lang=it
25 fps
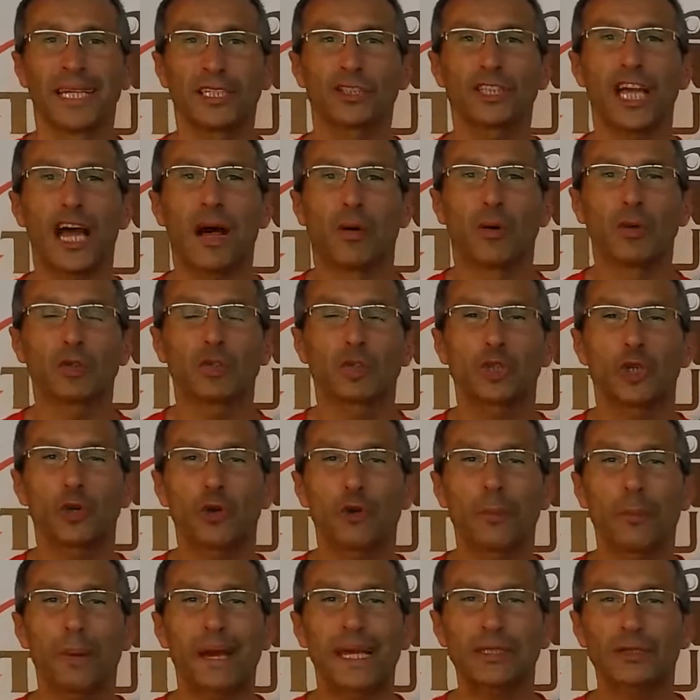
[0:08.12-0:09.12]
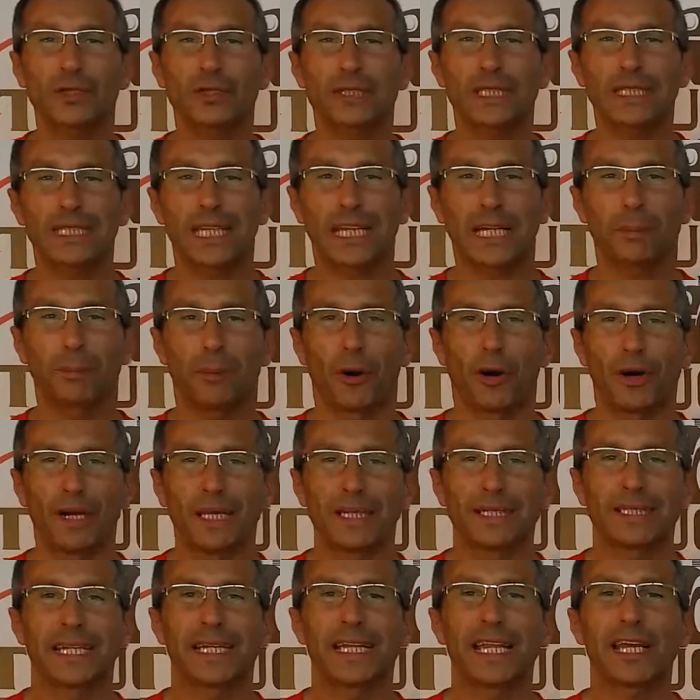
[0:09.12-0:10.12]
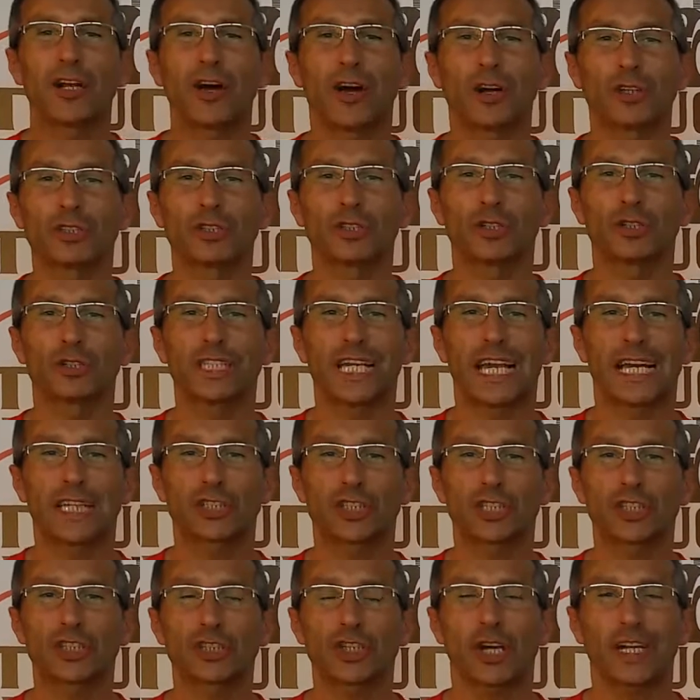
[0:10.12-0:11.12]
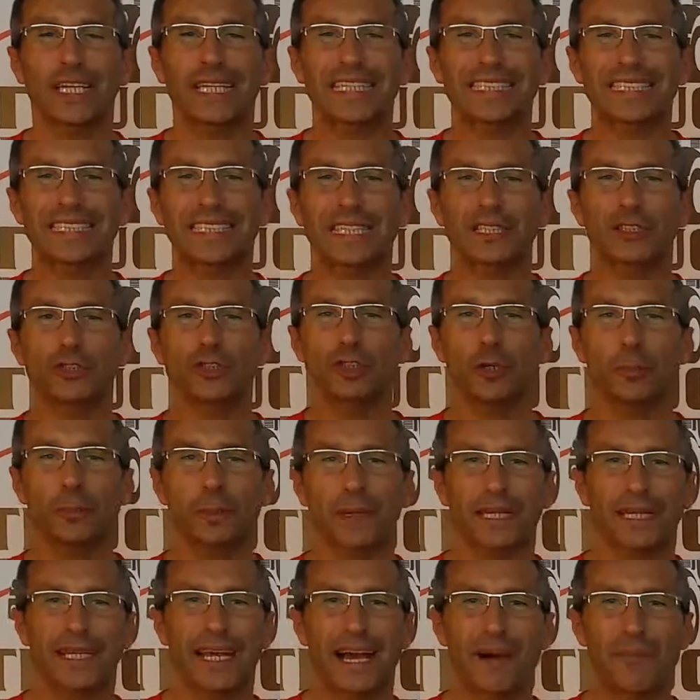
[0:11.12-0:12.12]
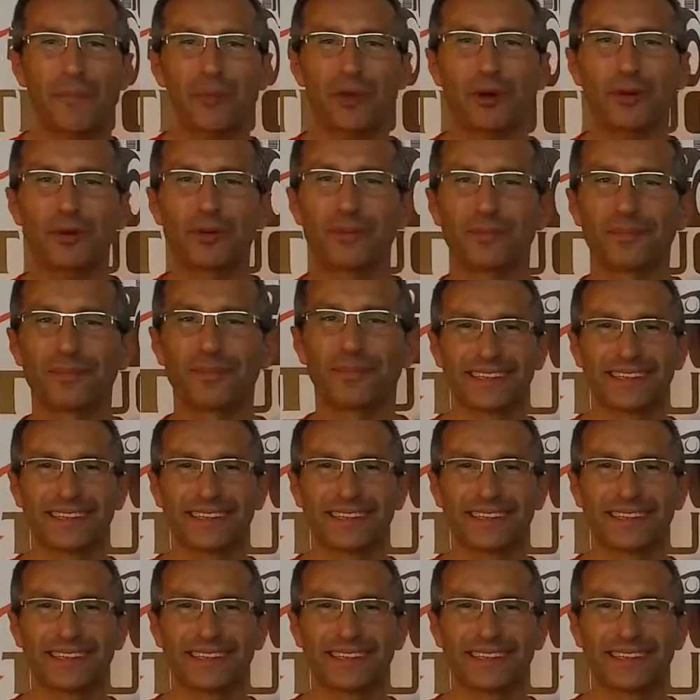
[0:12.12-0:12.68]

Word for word: Ciao, sono Umberto di Trackpoint, negozio di accessori estetici per camion.